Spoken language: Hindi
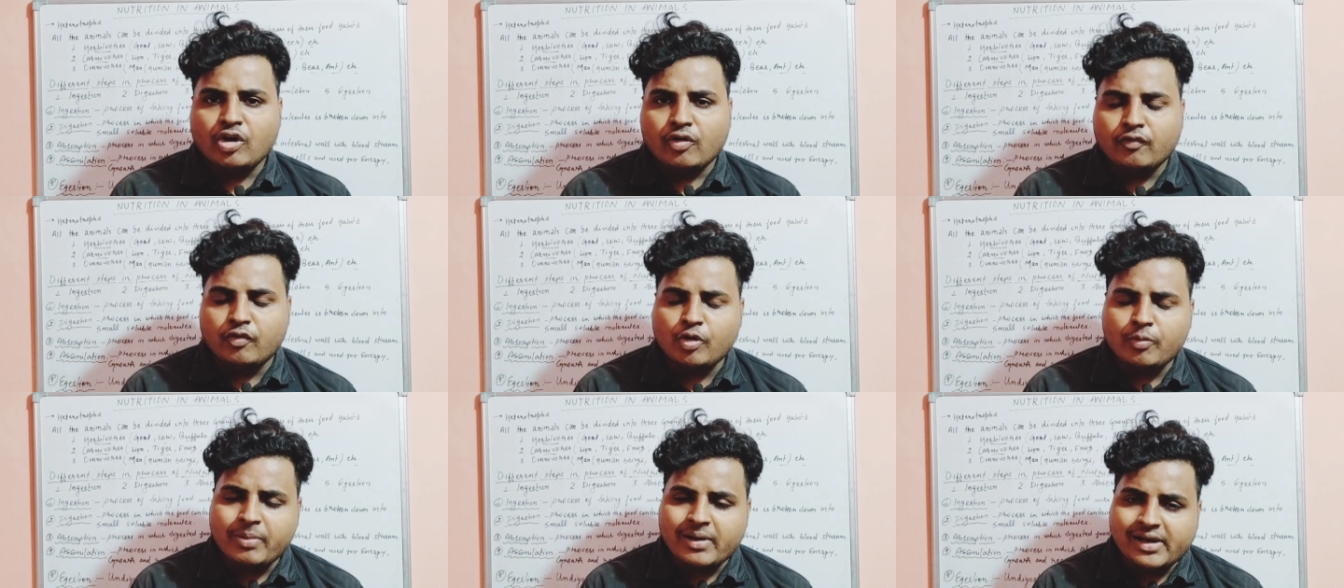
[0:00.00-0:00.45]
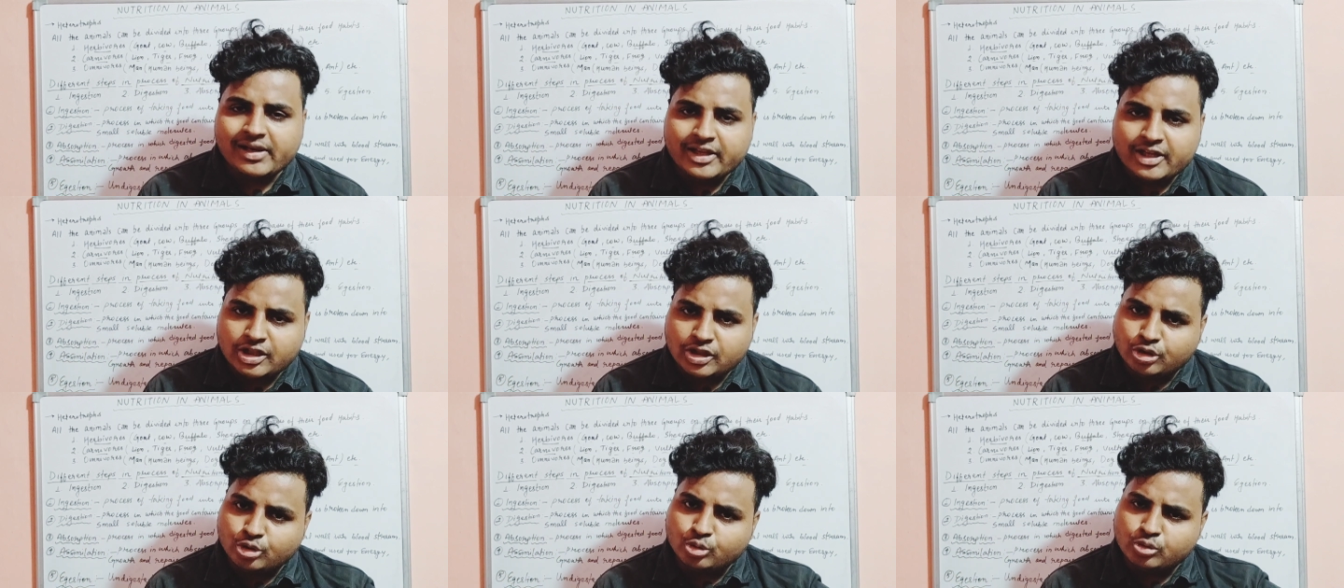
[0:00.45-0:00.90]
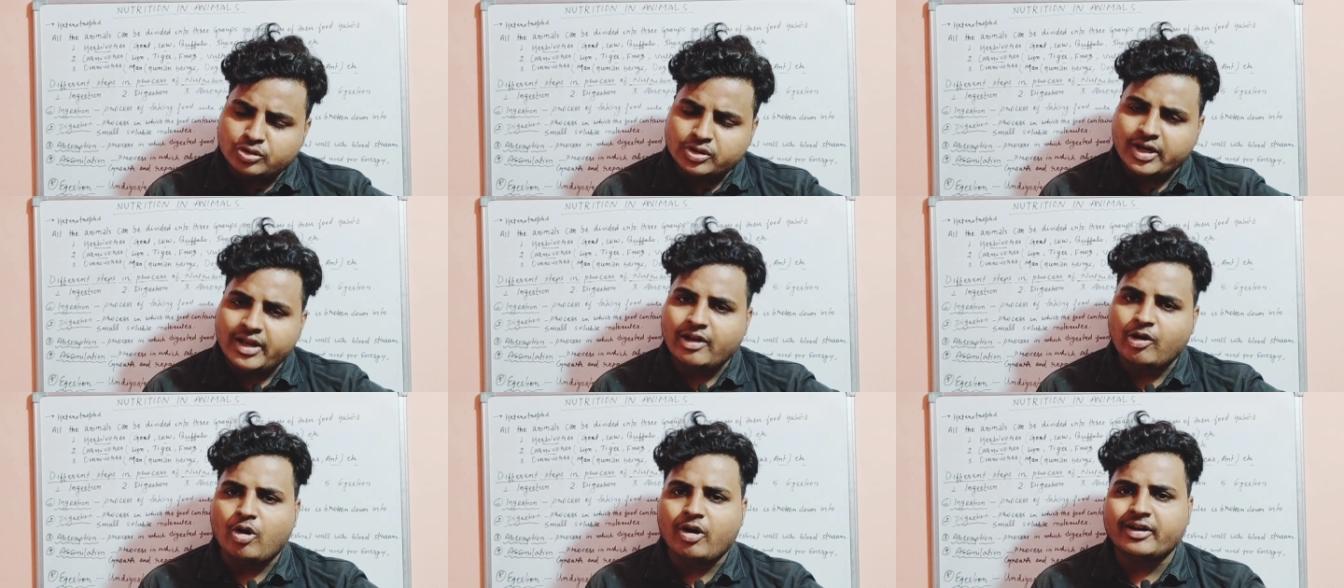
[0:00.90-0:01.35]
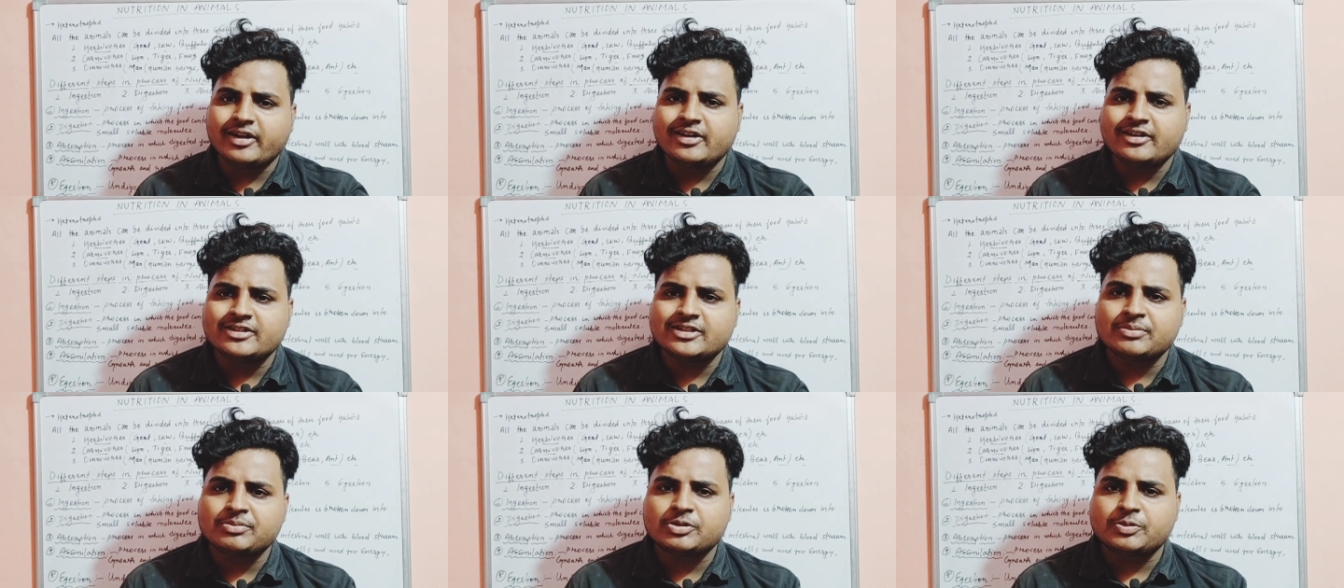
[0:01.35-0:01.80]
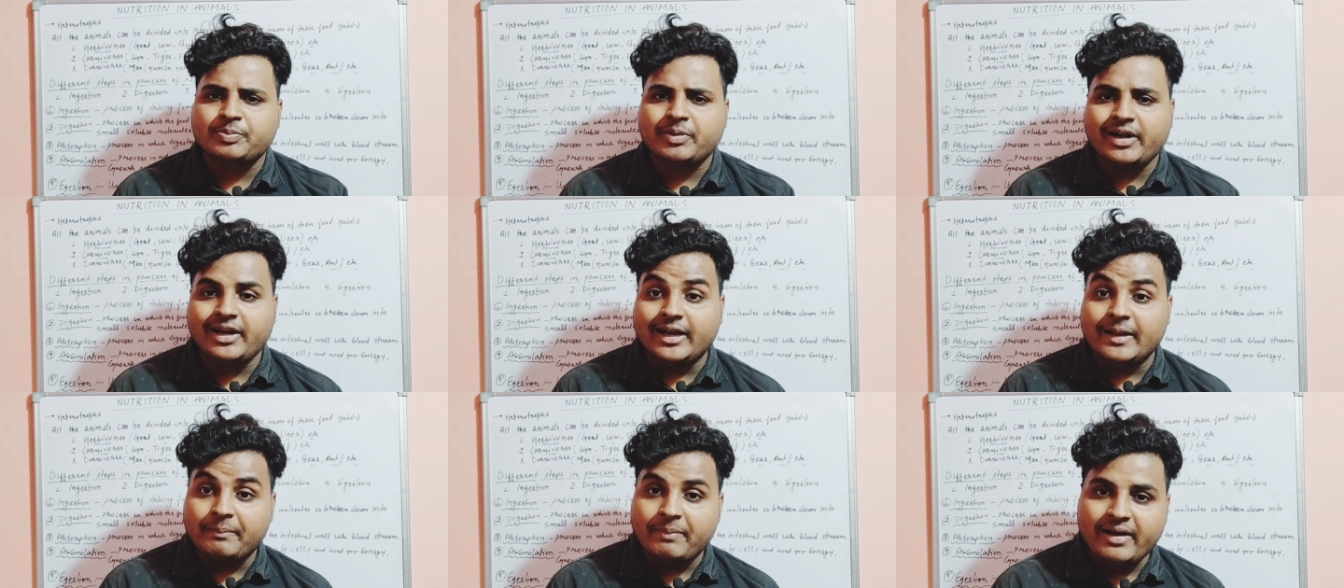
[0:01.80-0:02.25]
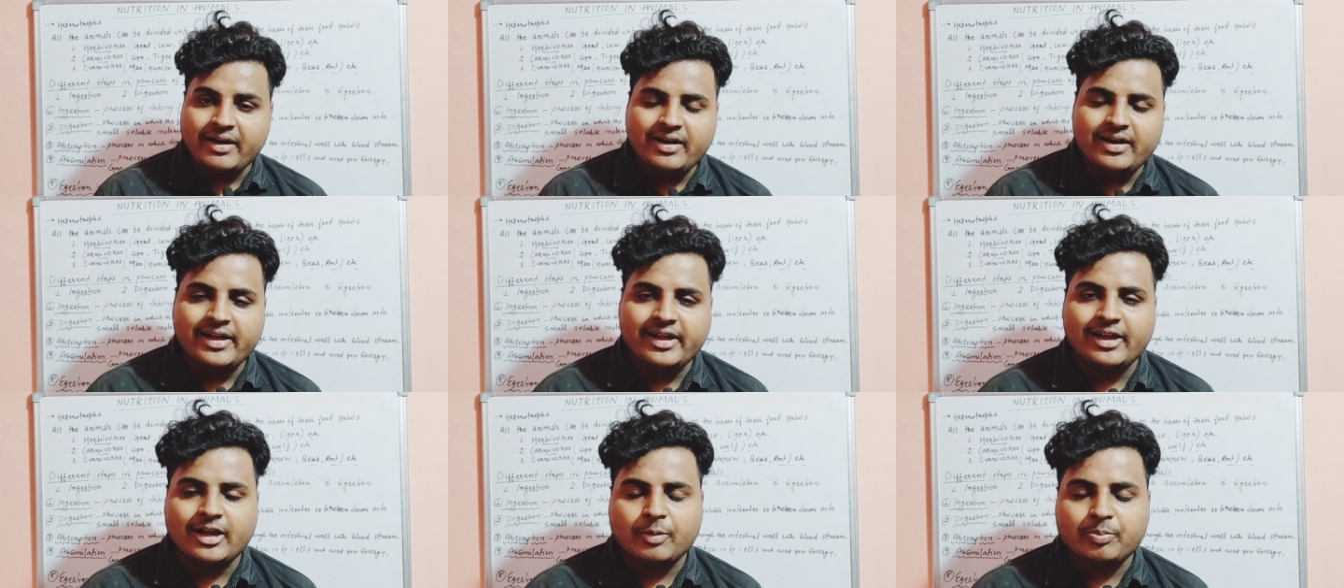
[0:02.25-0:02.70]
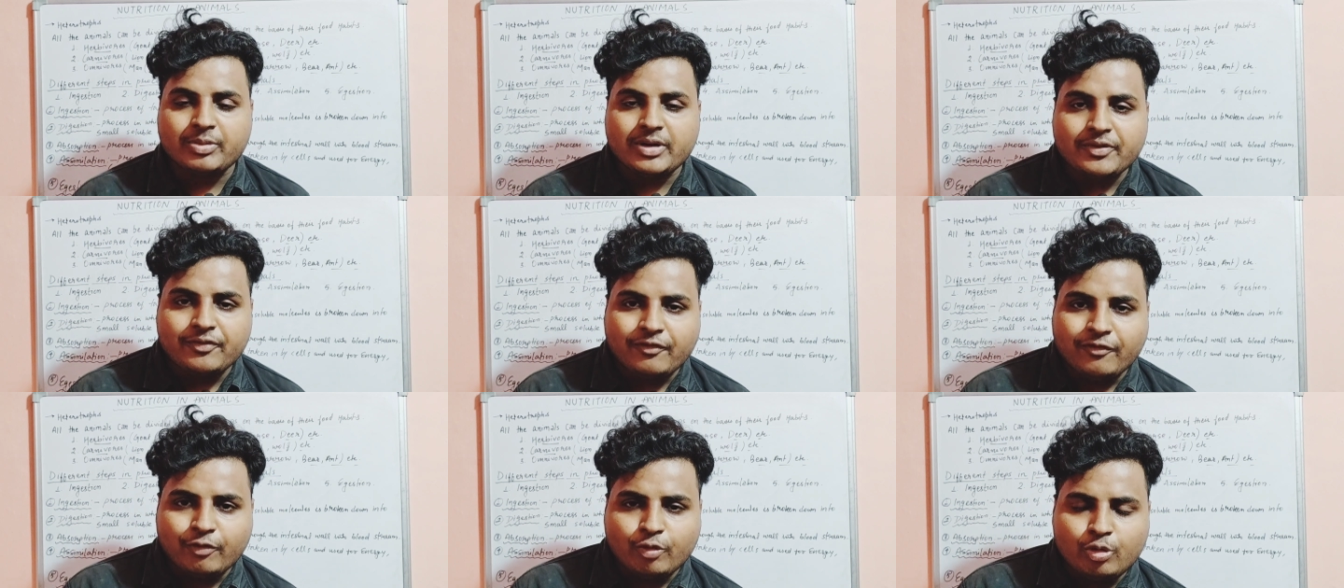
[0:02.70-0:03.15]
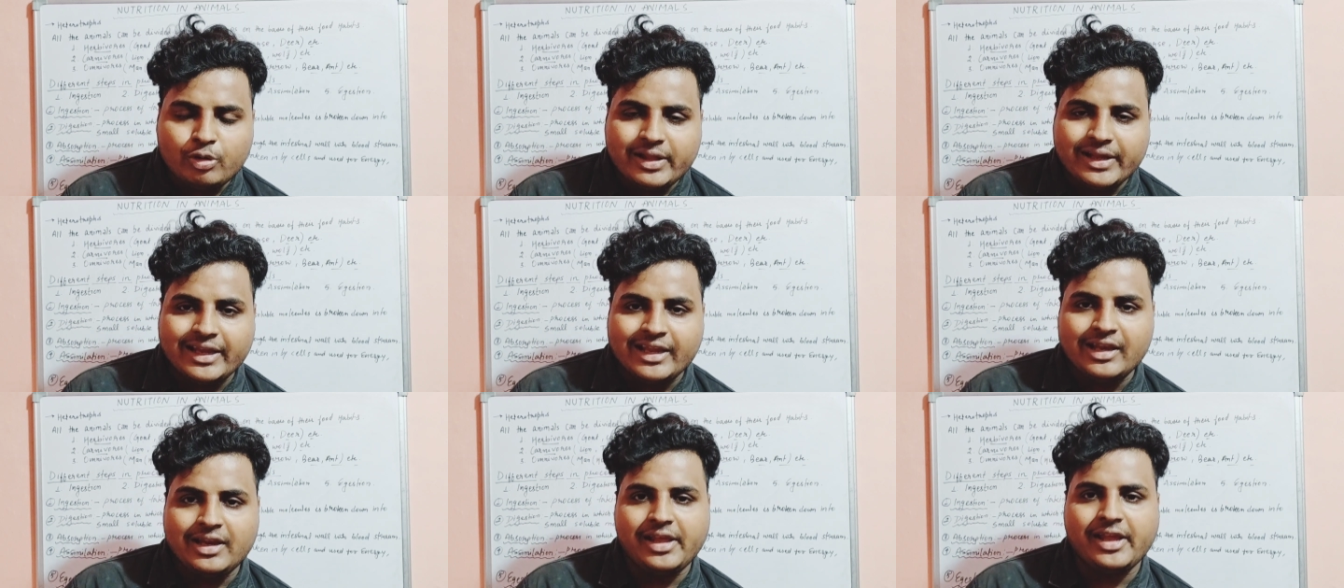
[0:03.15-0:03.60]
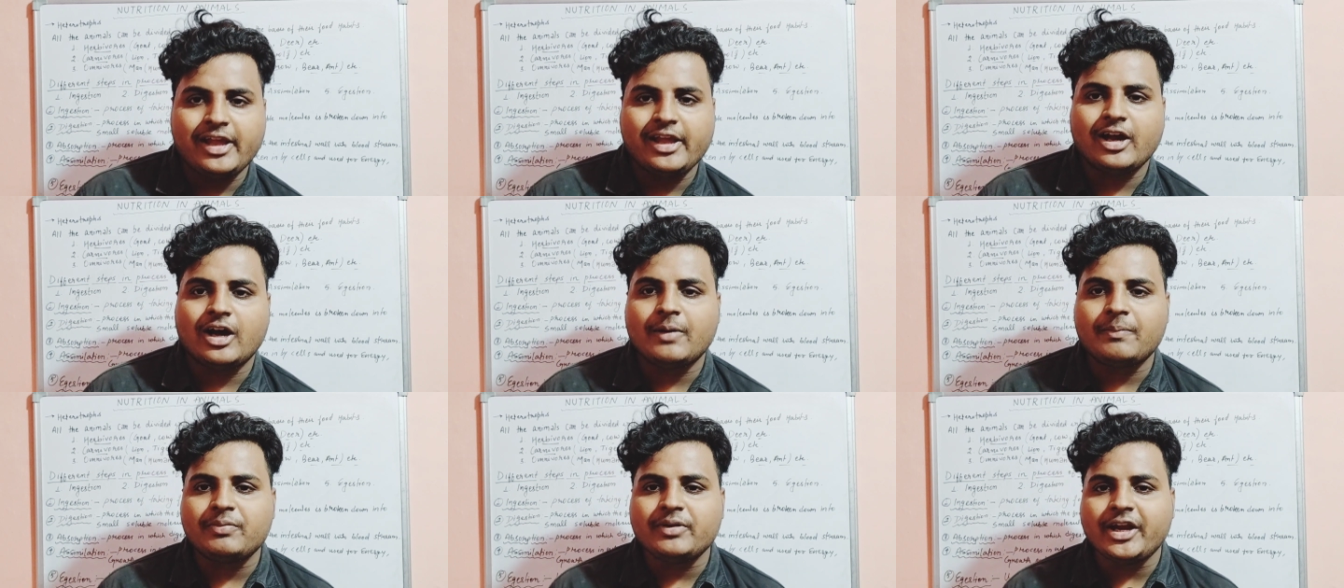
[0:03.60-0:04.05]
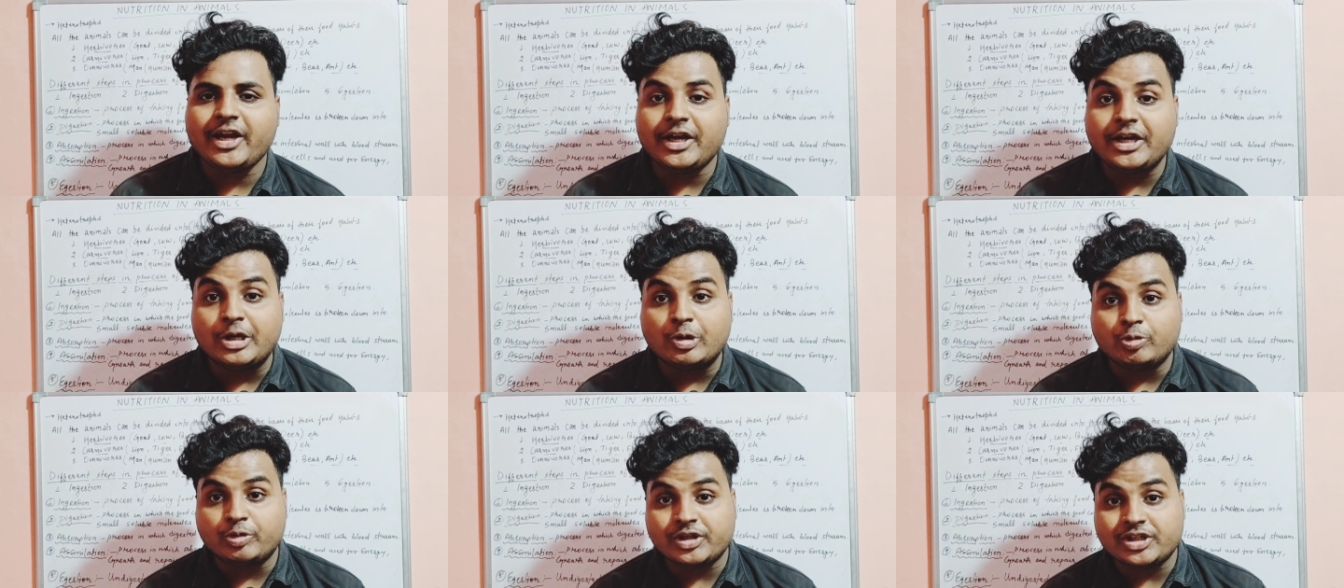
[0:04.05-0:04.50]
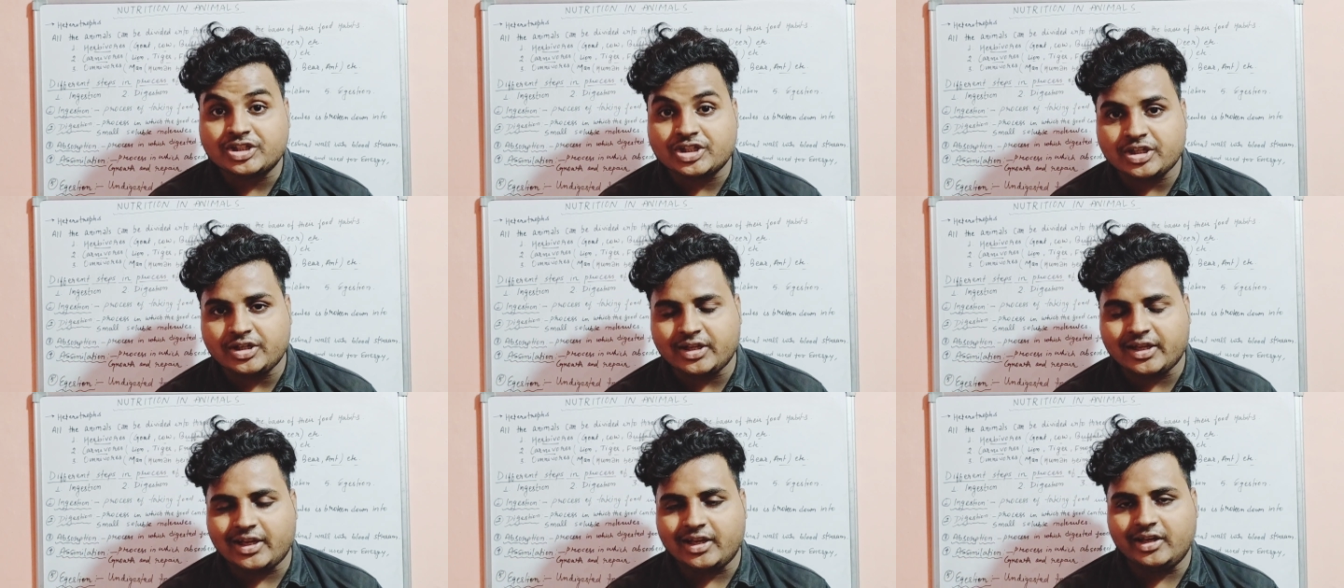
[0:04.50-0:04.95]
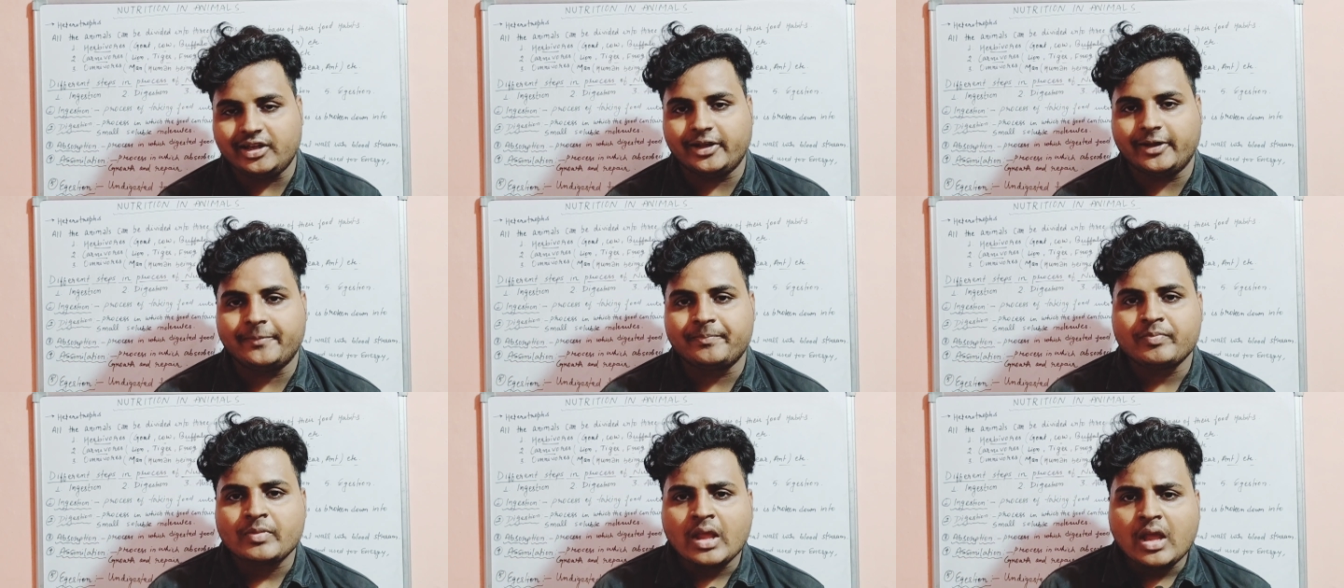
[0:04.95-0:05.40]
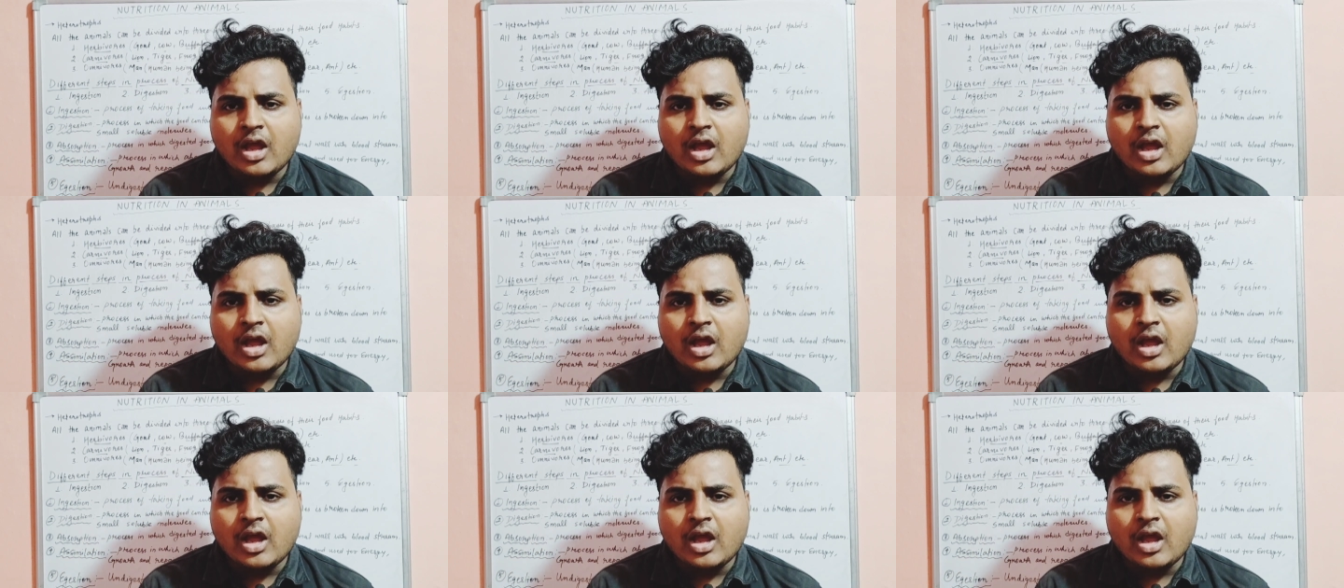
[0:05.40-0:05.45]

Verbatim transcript: वो बल्कि दूसरे ऑर्गेनिजम्स पे डिपेंड है अपने फूड के लिए अपने न्यूट्रिशन के लिए